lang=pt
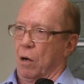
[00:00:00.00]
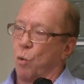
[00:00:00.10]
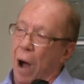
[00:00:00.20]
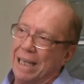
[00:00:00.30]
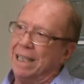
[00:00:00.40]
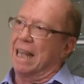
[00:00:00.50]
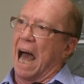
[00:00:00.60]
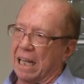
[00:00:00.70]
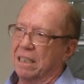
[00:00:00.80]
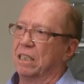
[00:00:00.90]

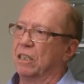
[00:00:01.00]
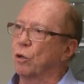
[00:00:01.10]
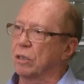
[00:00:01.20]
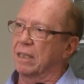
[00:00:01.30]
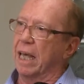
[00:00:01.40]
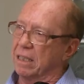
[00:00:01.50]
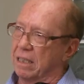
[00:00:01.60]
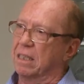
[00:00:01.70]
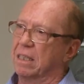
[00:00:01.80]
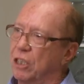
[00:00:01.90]
qualidade de docentes,